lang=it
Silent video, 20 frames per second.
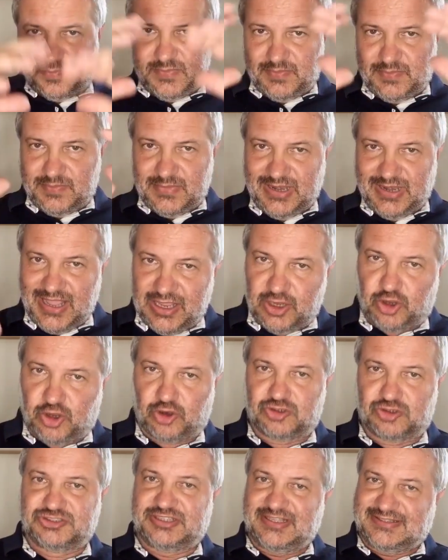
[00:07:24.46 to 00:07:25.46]
le
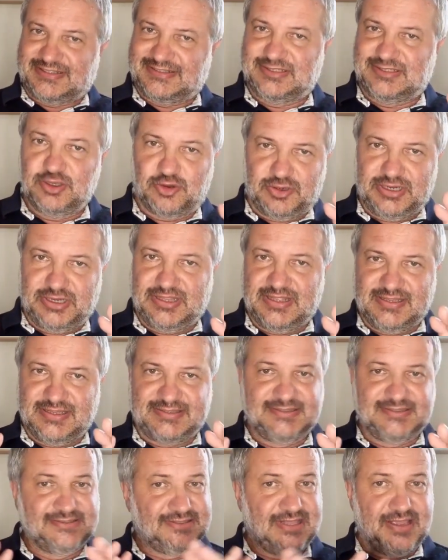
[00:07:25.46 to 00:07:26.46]
incrostazioni del
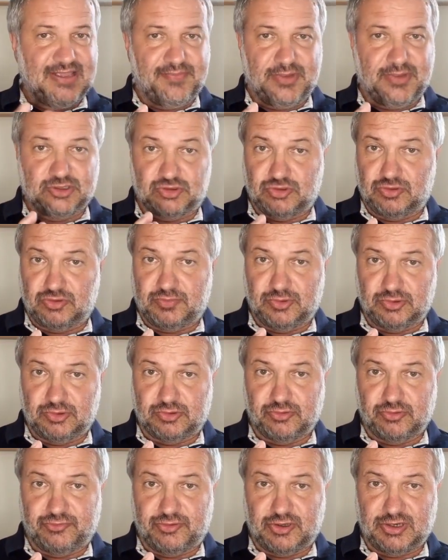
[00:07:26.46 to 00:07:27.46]
sistema sono
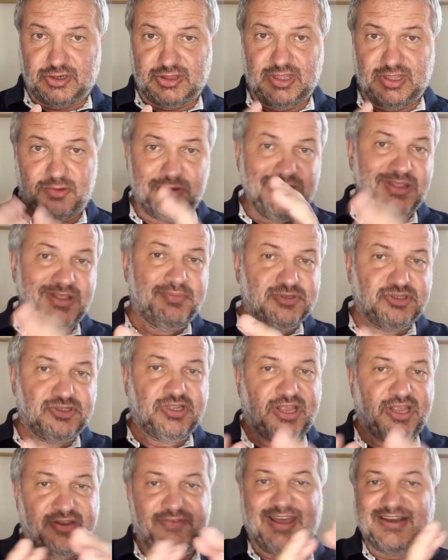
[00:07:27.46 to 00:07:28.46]
molto forti, quindi
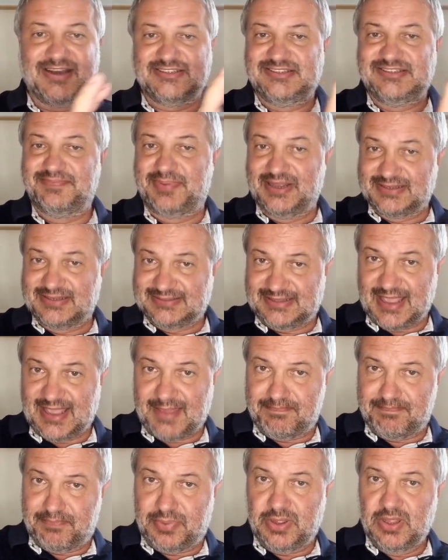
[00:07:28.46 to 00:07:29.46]
bisogna arrivarci per
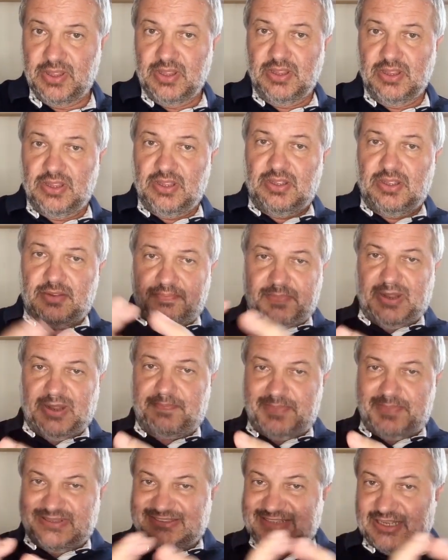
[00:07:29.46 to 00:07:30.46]
step
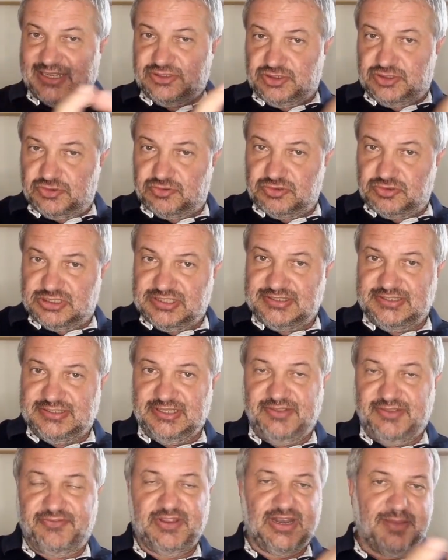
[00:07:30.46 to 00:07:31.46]
per passaggi
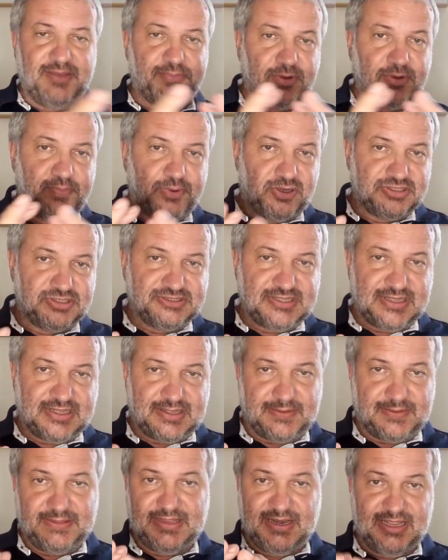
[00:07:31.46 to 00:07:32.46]
successivi. La
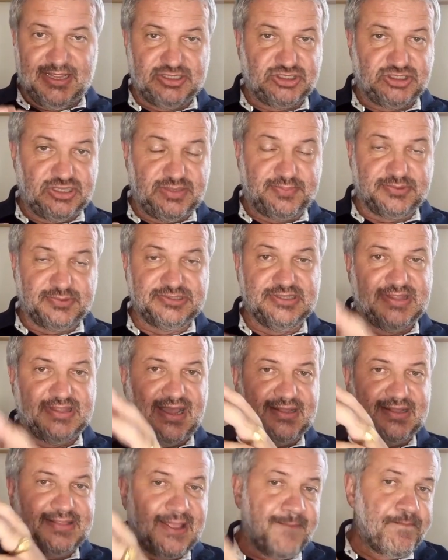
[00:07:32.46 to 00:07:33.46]
proposta di legge
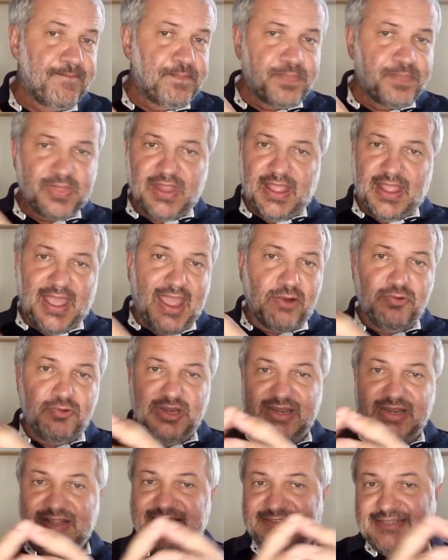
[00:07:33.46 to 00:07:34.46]
depositata è un
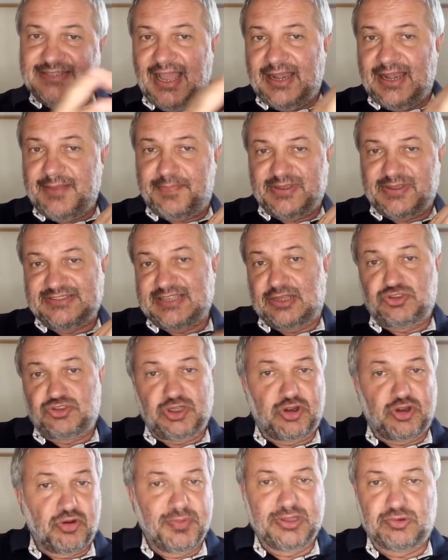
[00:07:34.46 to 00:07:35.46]
iniziale passaggio
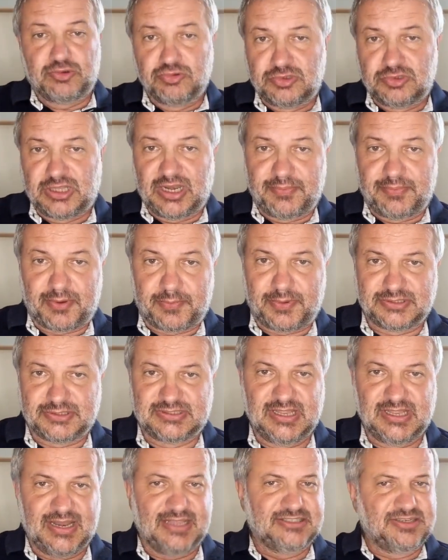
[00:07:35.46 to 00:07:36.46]
e come tutte le
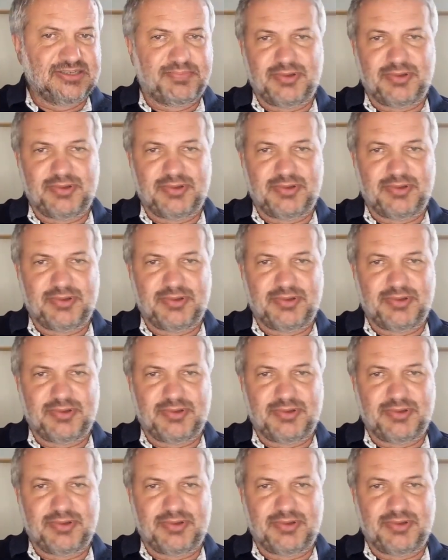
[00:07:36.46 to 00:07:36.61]
proposte di legge può